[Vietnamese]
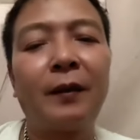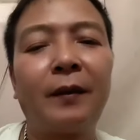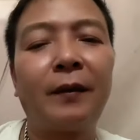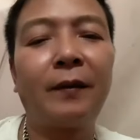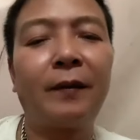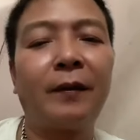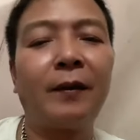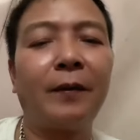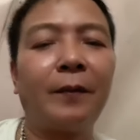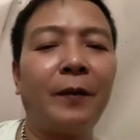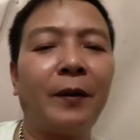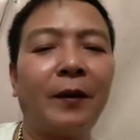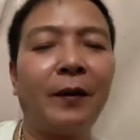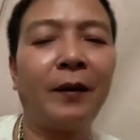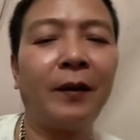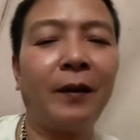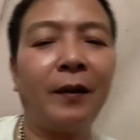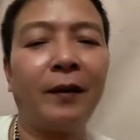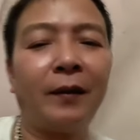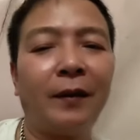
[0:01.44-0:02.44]
chào mọi
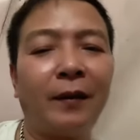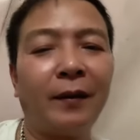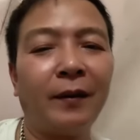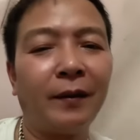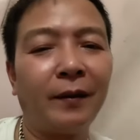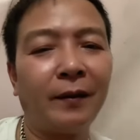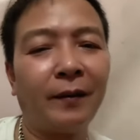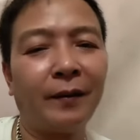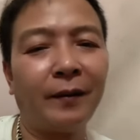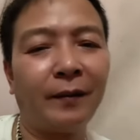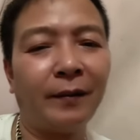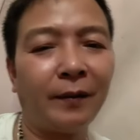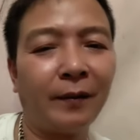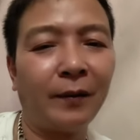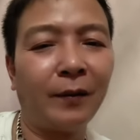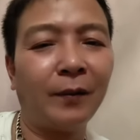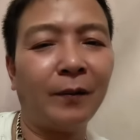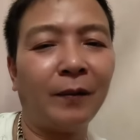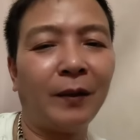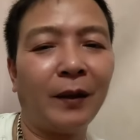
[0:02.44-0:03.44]
người
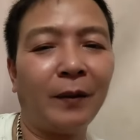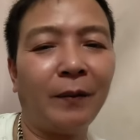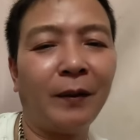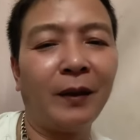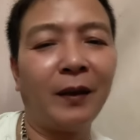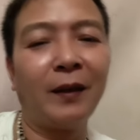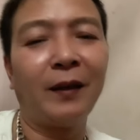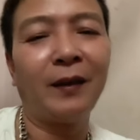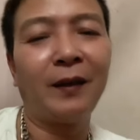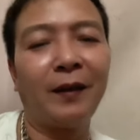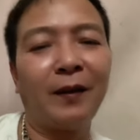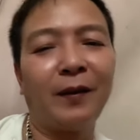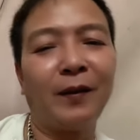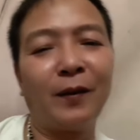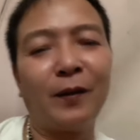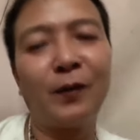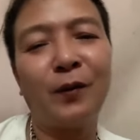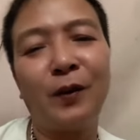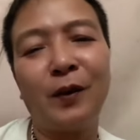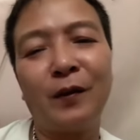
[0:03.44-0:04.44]
hôm nay mình lên này
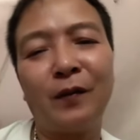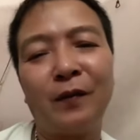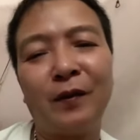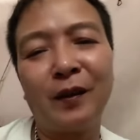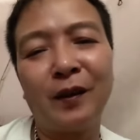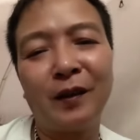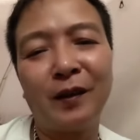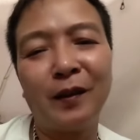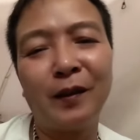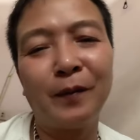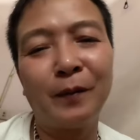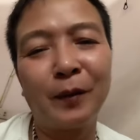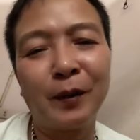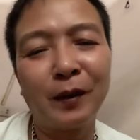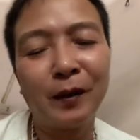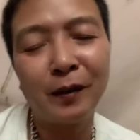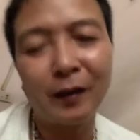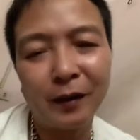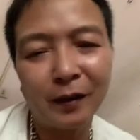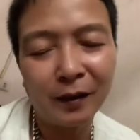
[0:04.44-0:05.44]
nói chuyện về mọi
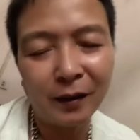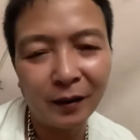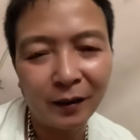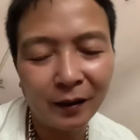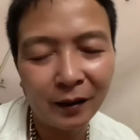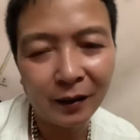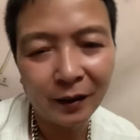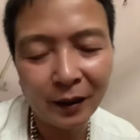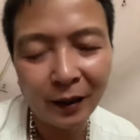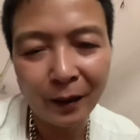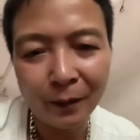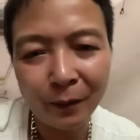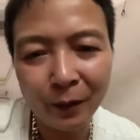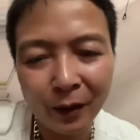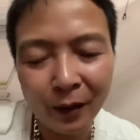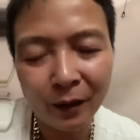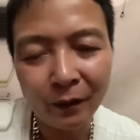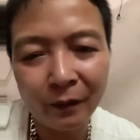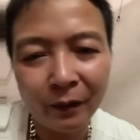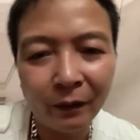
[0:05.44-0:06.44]
người chia sẻ mọi
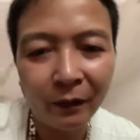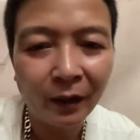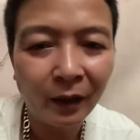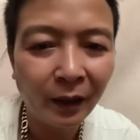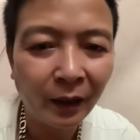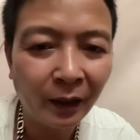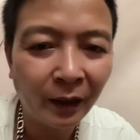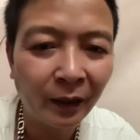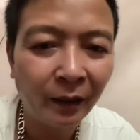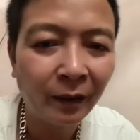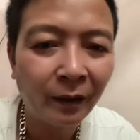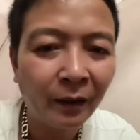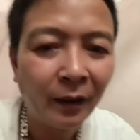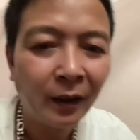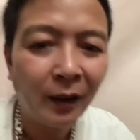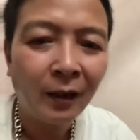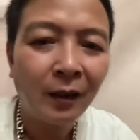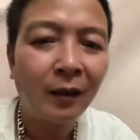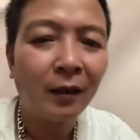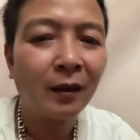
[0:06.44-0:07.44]
người về vấn đề
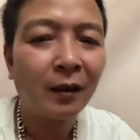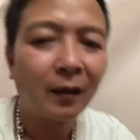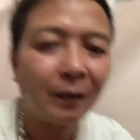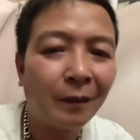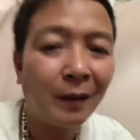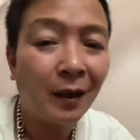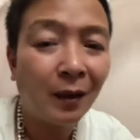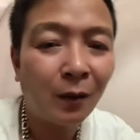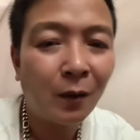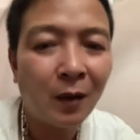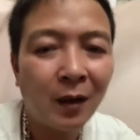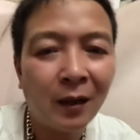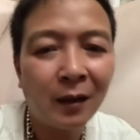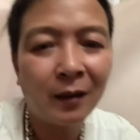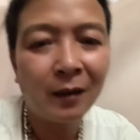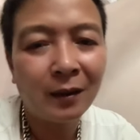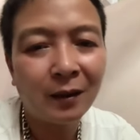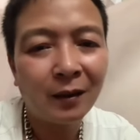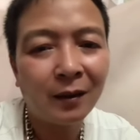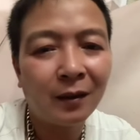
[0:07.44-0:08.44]
cái bà
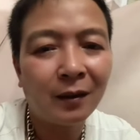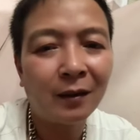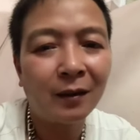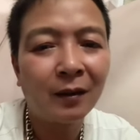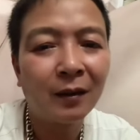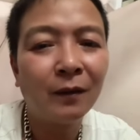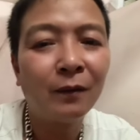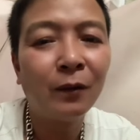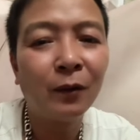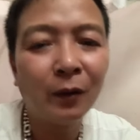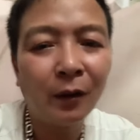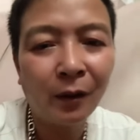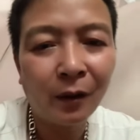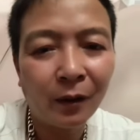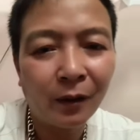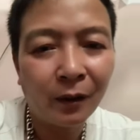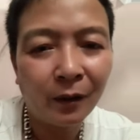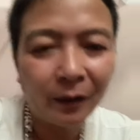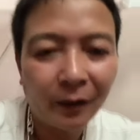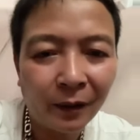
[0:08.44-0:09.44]
Loan à, ở trên Phú Thọ
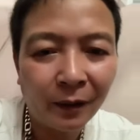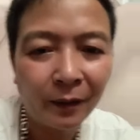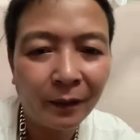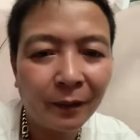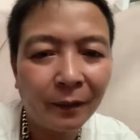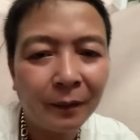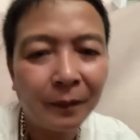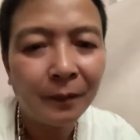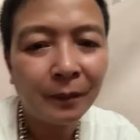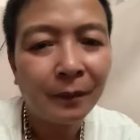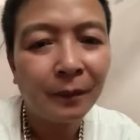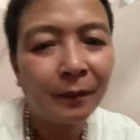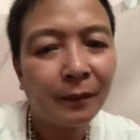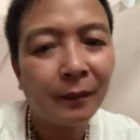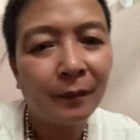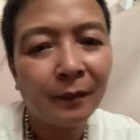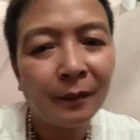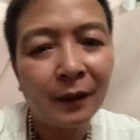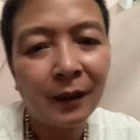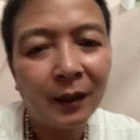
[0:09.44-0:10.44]

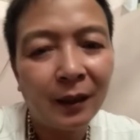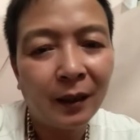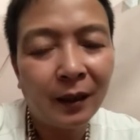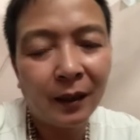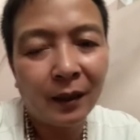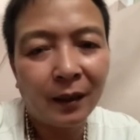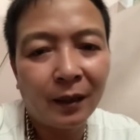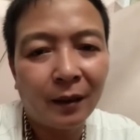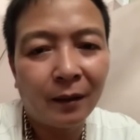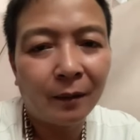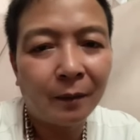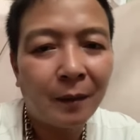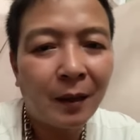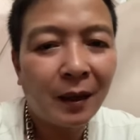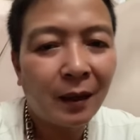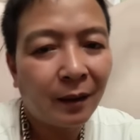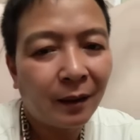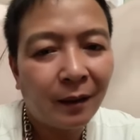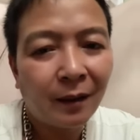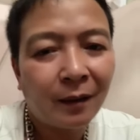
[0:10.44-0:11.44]
thì à,
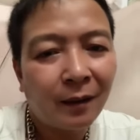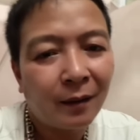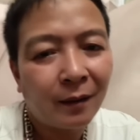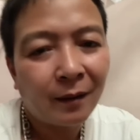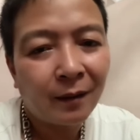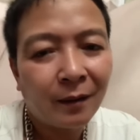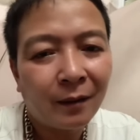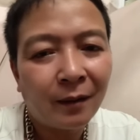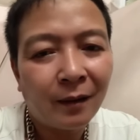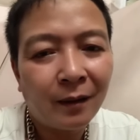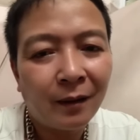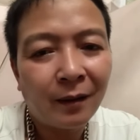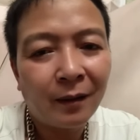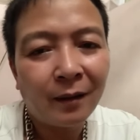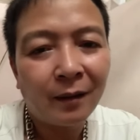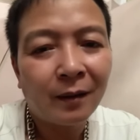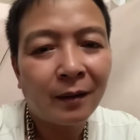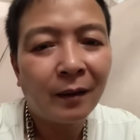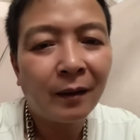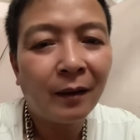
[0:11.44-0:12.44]
bạn à, gọi
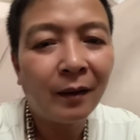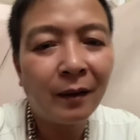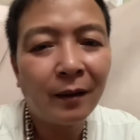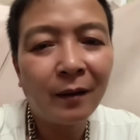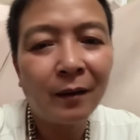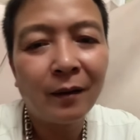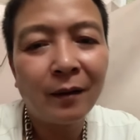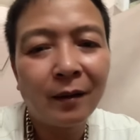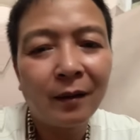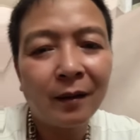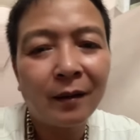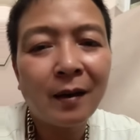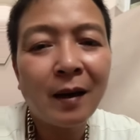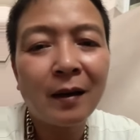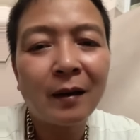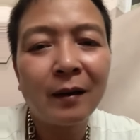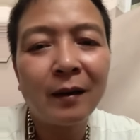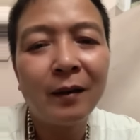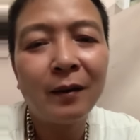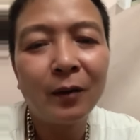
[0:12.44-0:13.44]
là cái nick gọi là
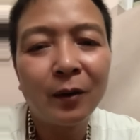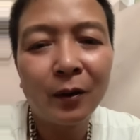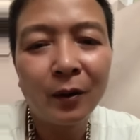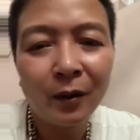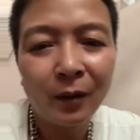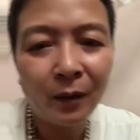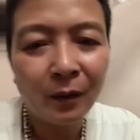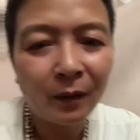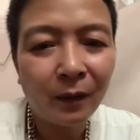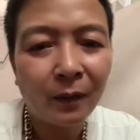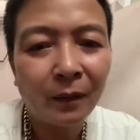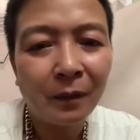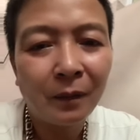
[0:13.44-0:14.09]
đạt đến rồi đúng không?